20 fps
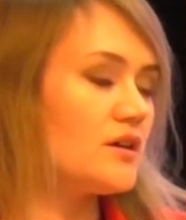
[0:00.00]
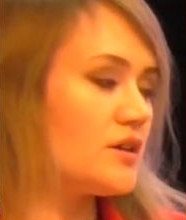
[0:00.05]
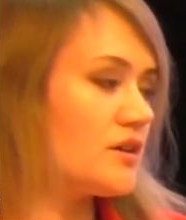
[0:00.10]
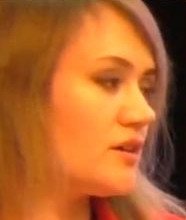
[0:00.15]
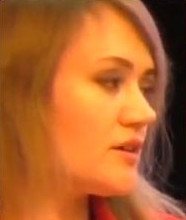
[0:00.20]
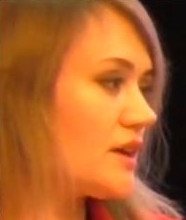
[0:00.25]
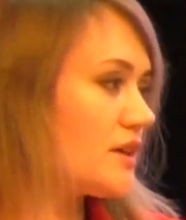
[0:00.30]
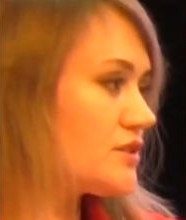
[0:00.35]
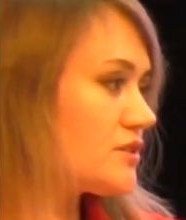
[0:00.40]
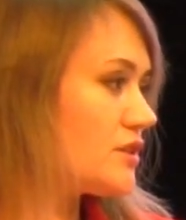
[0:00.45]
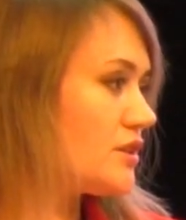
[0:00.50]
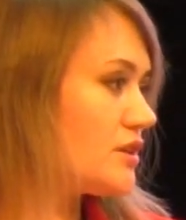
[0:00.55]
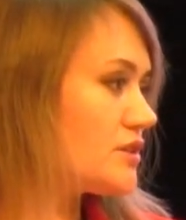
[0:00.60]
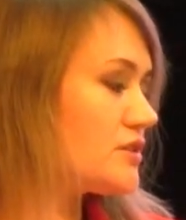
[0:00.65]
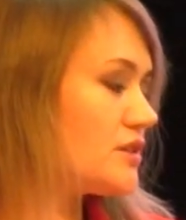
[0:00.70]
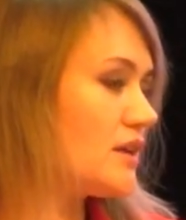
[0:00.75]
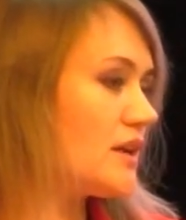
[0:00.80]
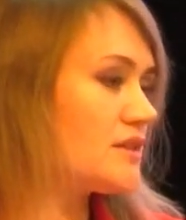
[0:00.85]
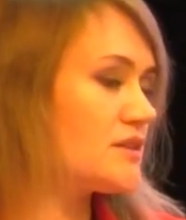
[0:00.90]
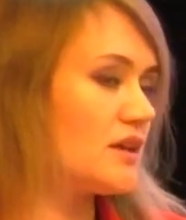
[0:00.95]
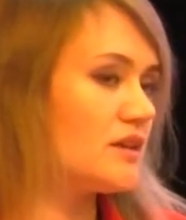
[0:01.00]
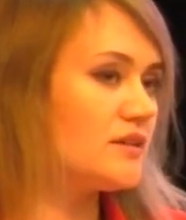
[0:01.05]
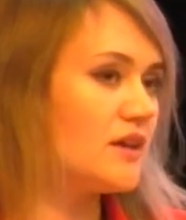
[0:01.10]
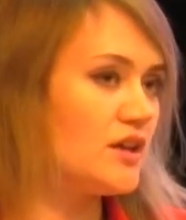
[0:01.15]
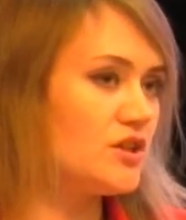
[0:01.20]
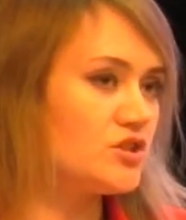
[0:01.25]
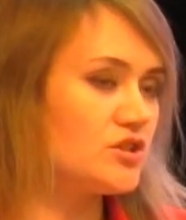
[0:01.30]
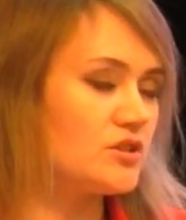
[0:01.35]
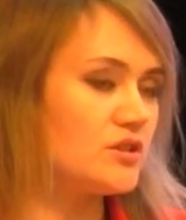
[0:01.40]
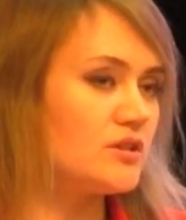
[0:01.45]
Городские цели и
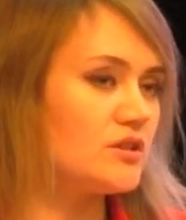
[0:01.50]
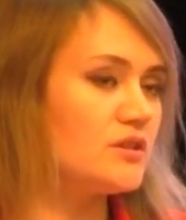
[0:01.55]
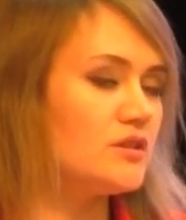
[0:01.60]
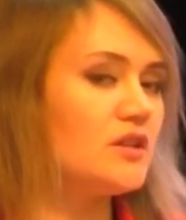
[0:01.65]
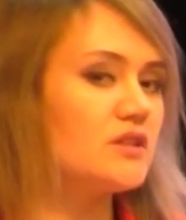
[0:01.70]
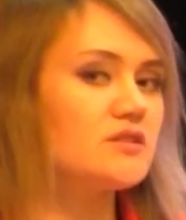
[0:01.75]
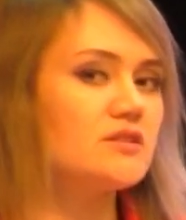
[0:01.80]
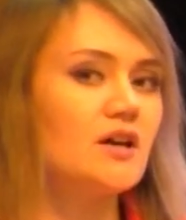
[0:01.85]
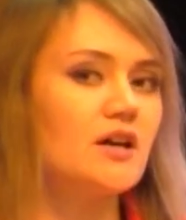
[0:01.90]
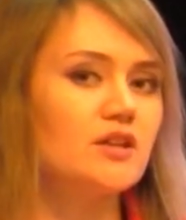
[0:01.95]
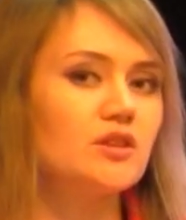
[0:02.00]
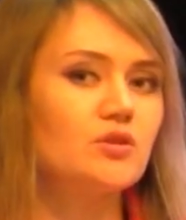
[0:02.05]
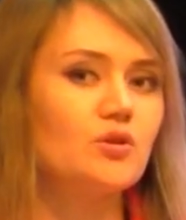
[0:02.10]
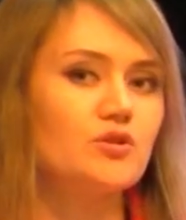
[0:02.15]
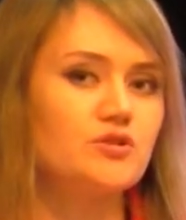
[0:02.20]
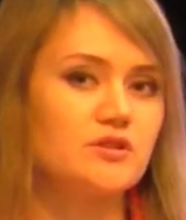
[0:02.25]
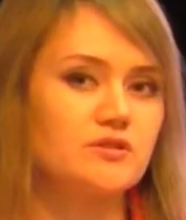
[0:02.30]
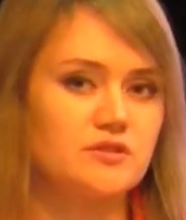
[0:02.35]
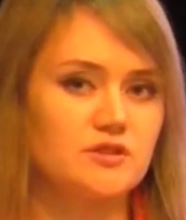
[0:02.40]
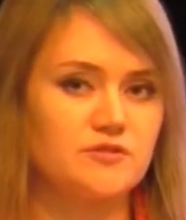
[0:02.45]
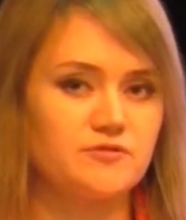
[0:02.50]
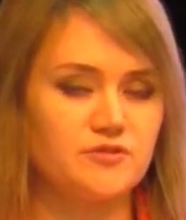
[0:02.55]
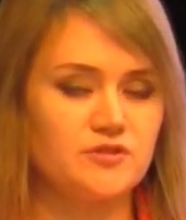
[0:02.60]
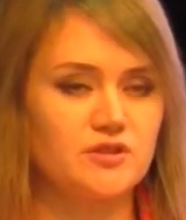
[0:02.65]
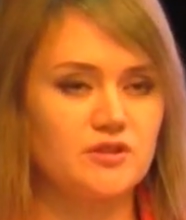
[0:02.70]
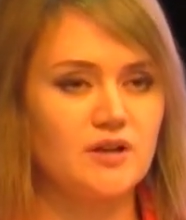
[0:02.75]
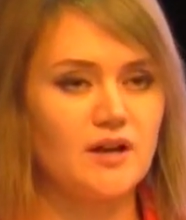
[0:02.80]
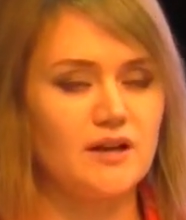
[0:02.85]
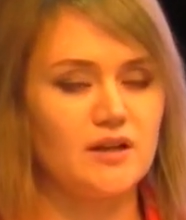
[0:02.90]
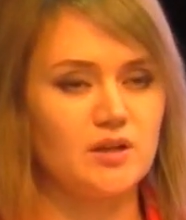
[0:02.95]
задачи не соотносятся с
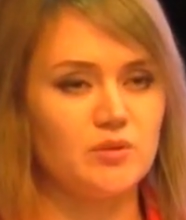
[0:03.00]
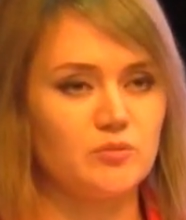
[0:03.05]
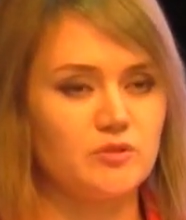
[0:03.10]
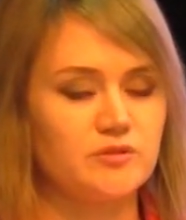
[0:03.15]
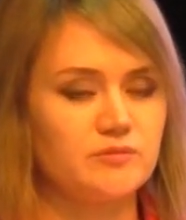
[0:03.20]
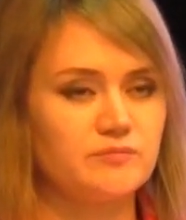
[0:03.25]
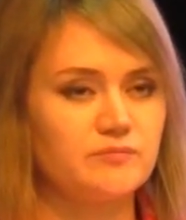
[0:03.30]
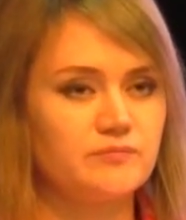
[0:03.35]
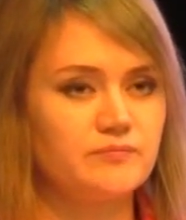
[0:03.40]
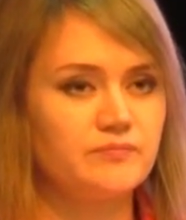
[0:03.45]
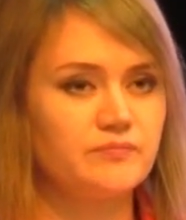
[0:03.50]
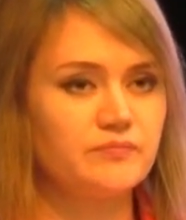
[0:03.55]
федеральными.